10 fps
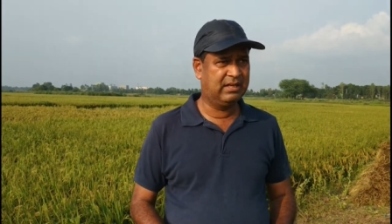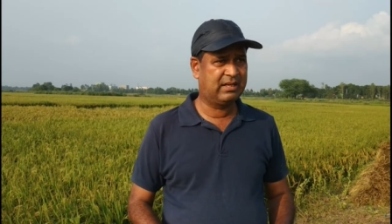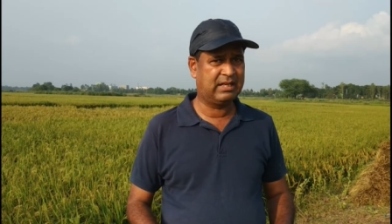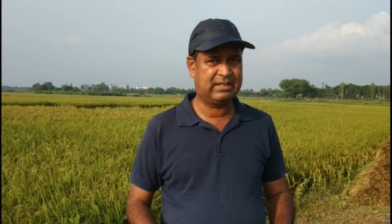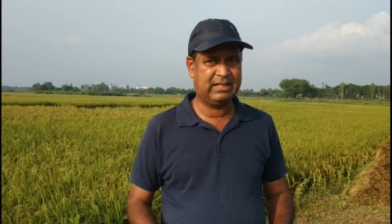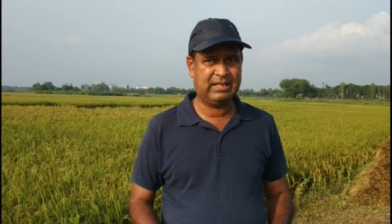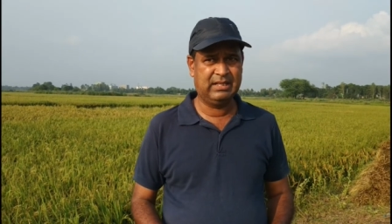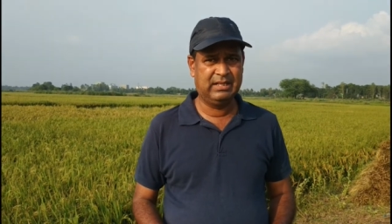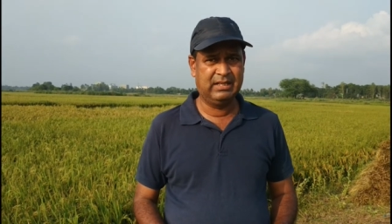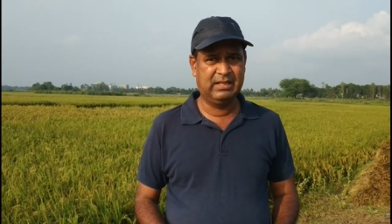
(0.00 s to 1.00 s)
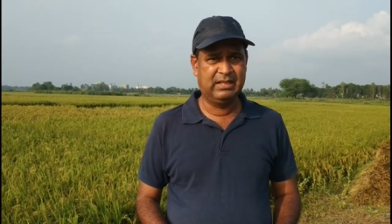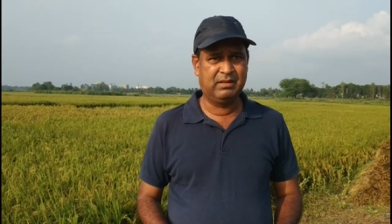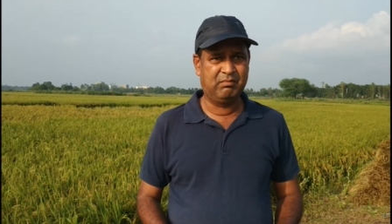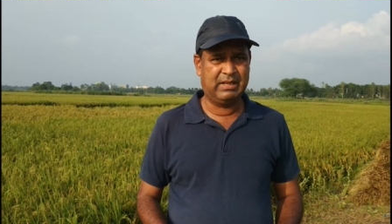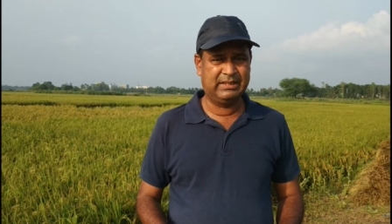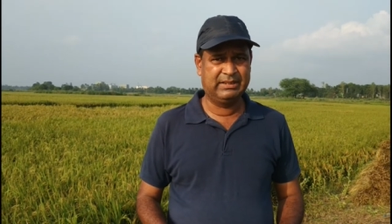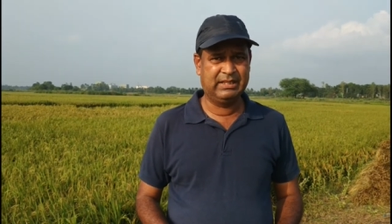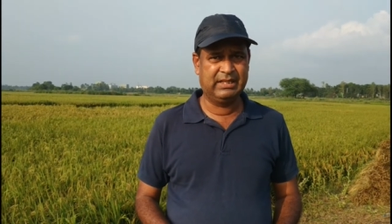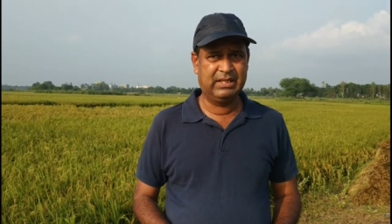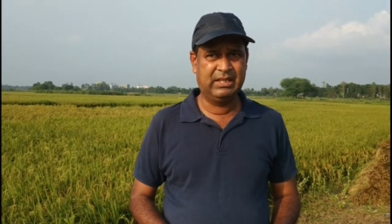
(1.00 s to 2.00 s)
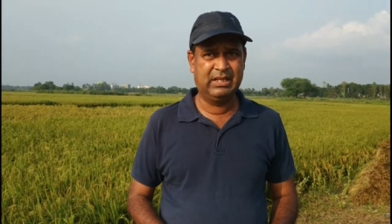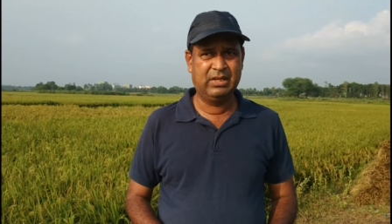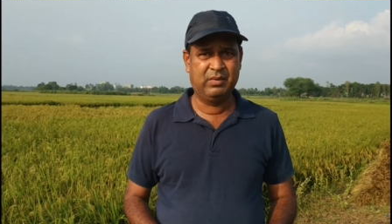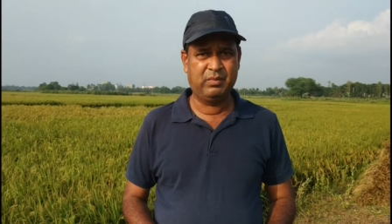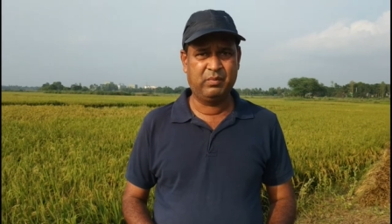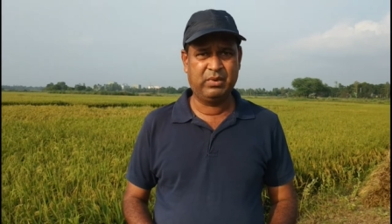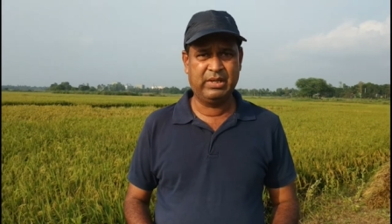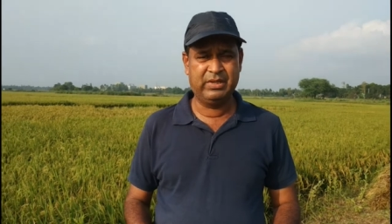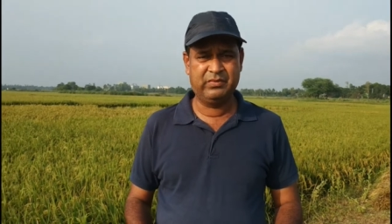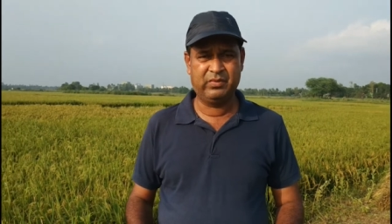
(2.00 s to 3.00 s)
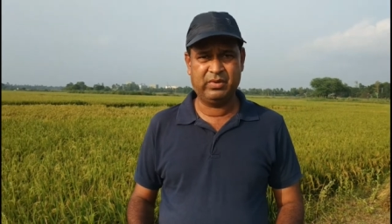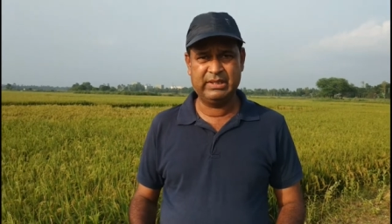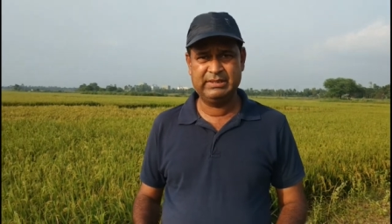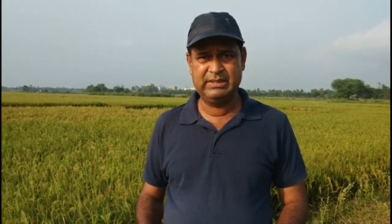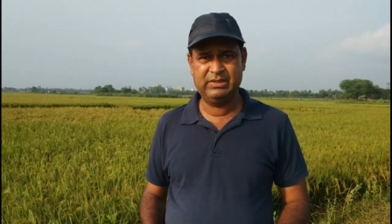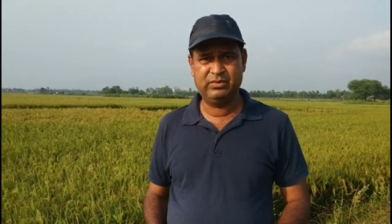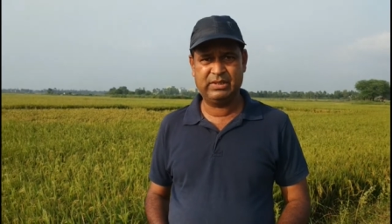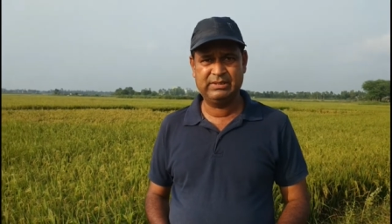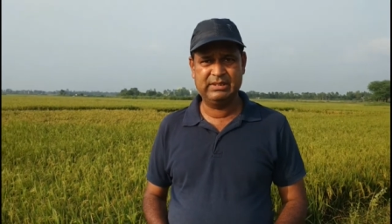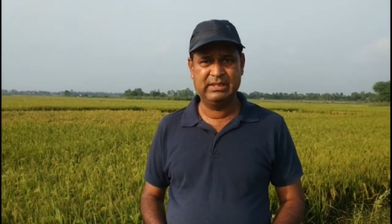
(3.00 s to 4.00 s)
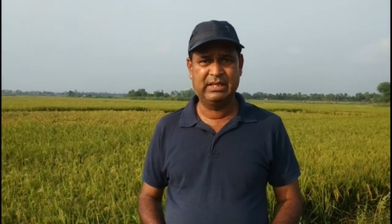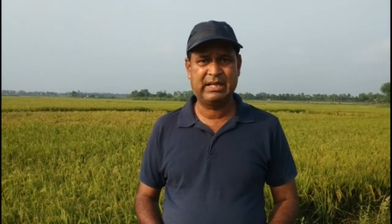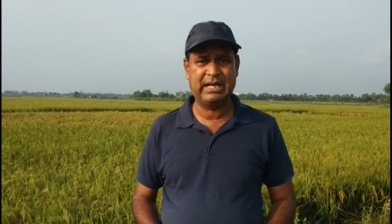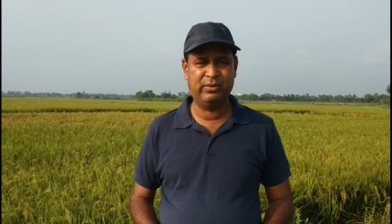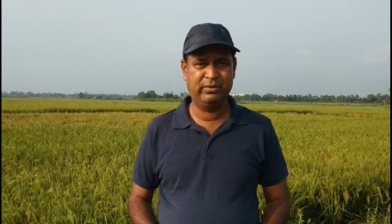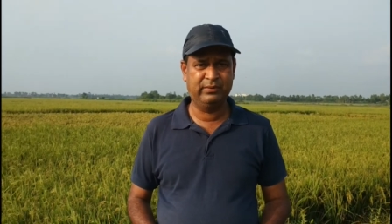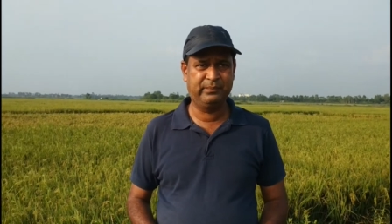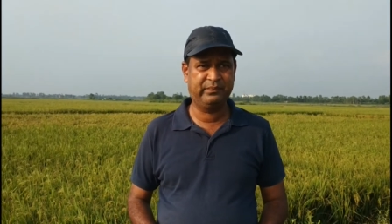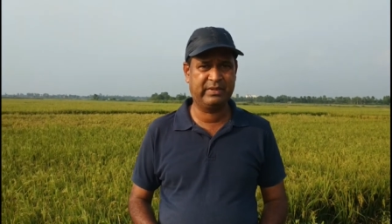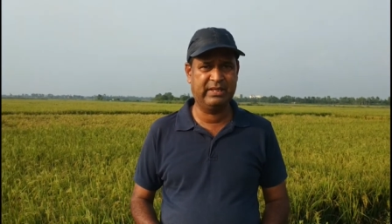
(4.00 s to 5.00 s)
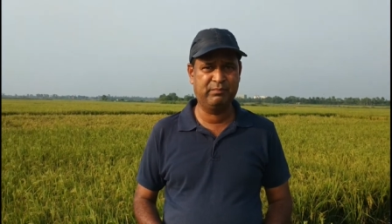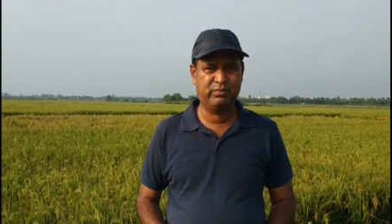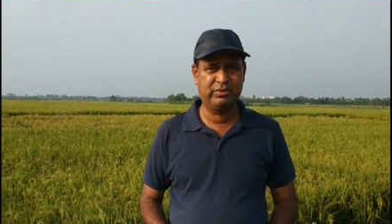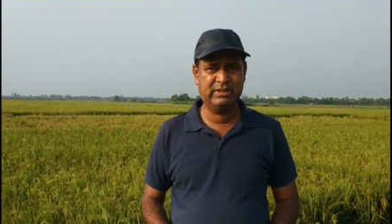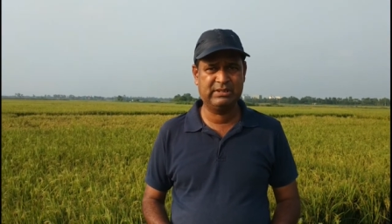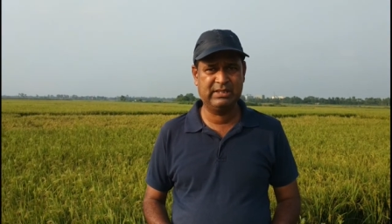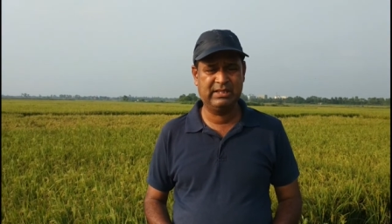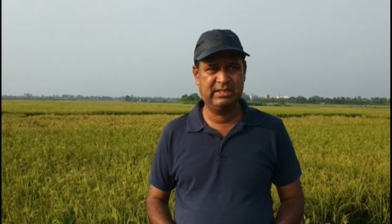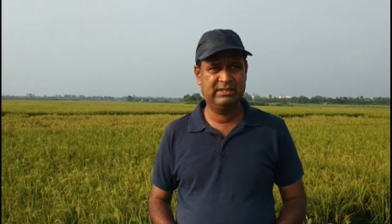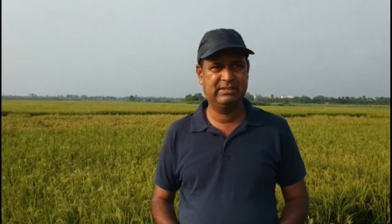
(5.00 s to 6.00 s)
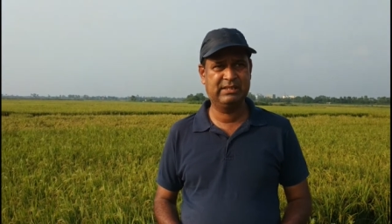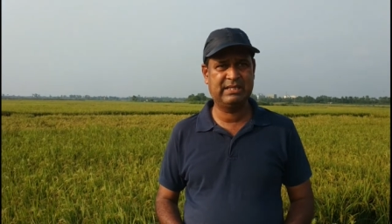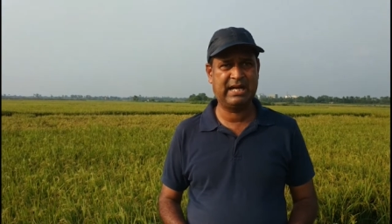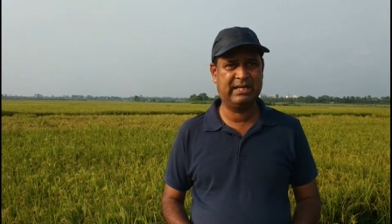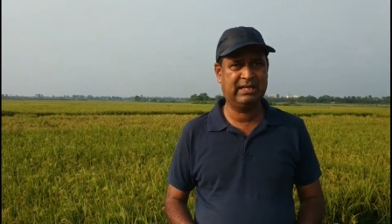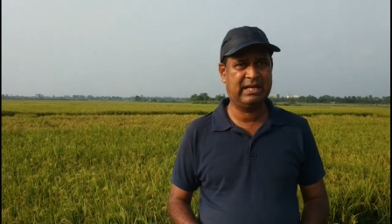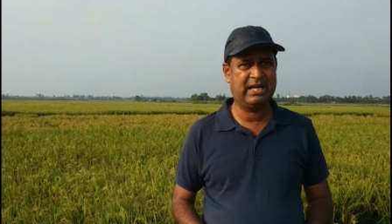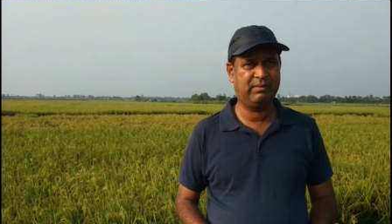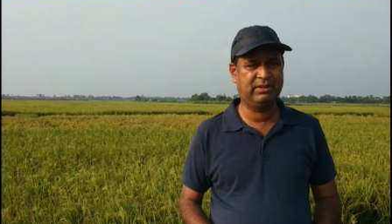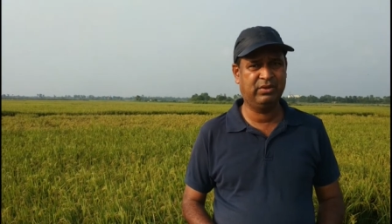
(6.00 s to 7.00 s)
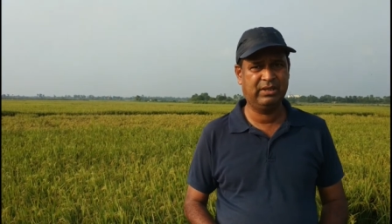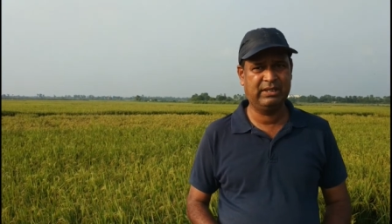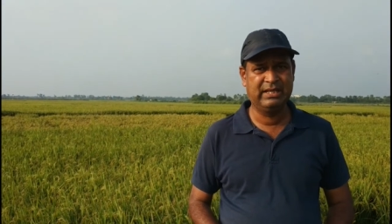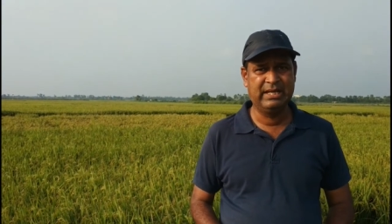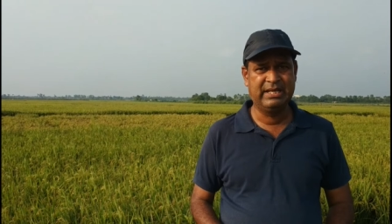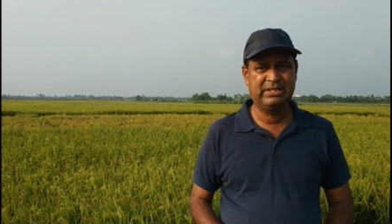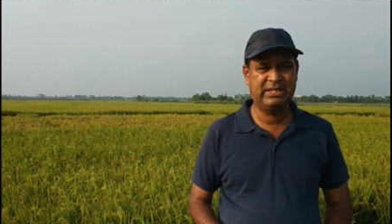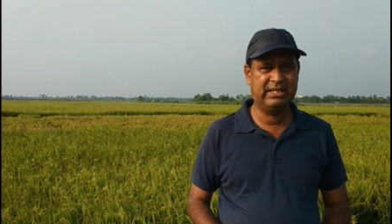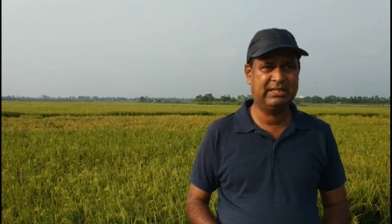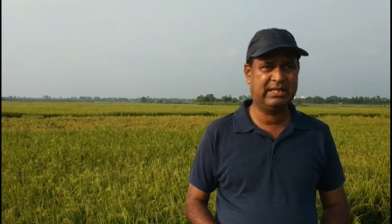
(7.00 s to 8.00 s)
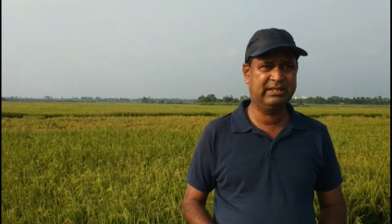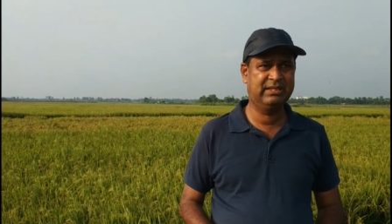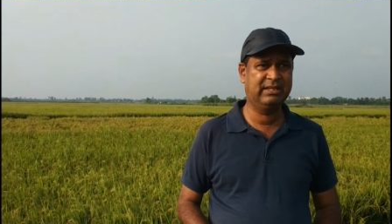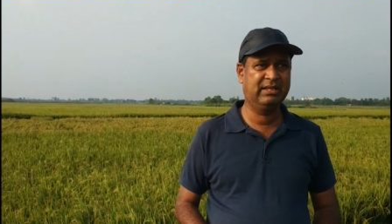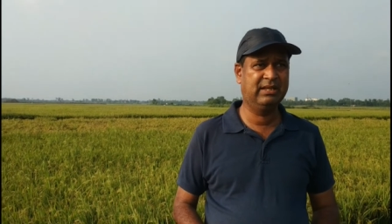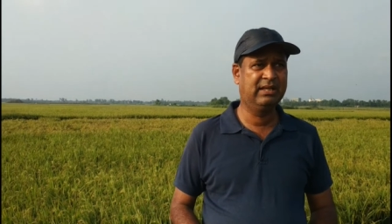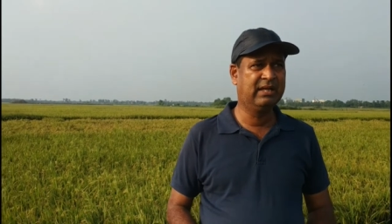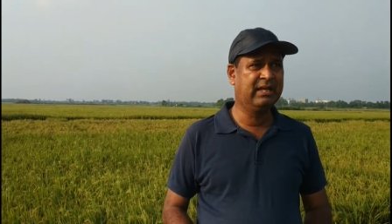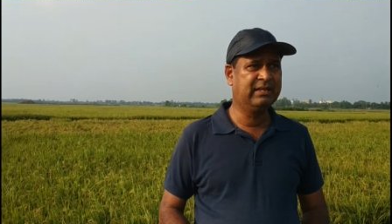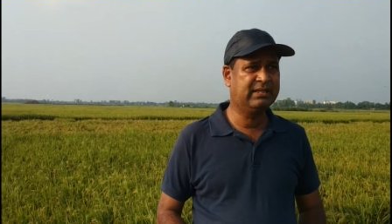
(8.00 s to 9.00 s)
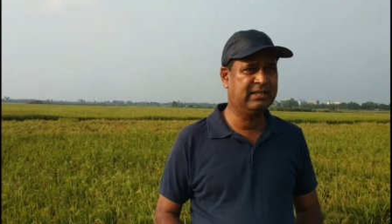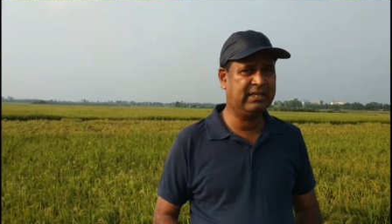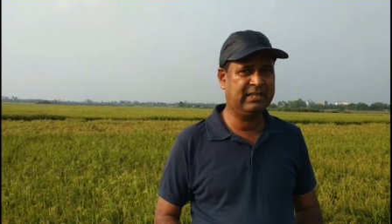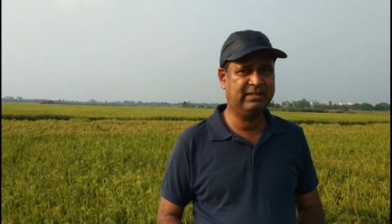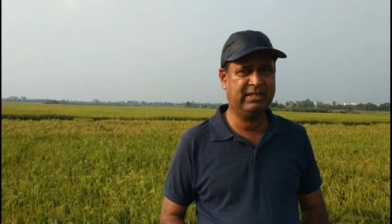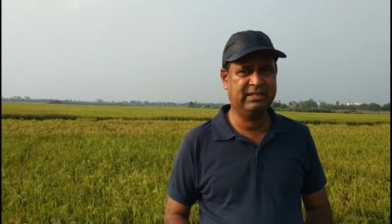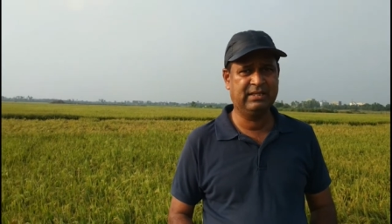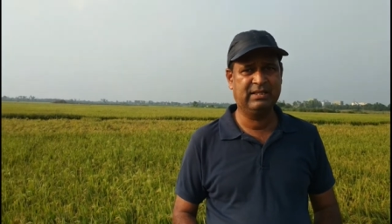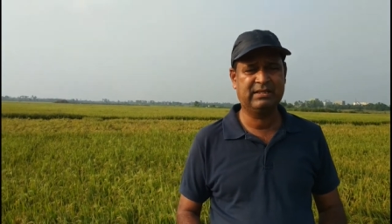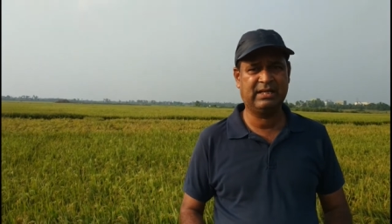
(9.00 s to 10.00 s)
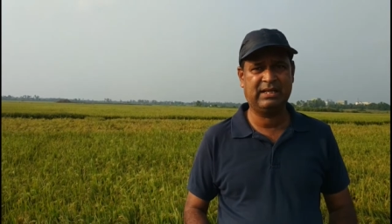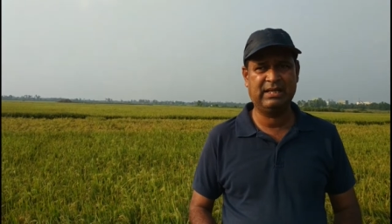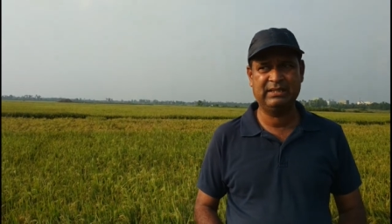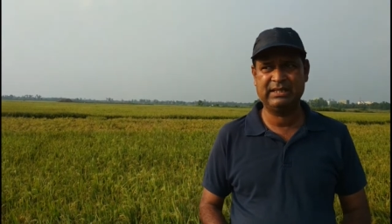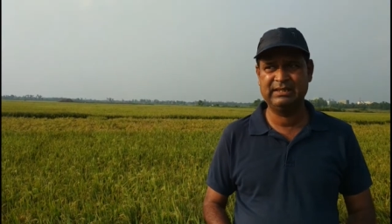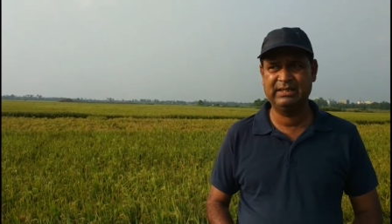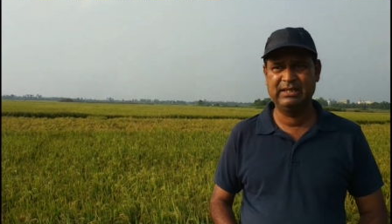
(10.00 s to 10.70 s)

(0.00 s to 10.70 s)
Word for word: কাটা বাদ দিয়ে এই অনেক চিন্তিত আছেন কারণ এই প্রজেক্টে যে ধান আবাদ হয় সেই ধান দিয়ে সেই ধান দিয়েই তারা তাদের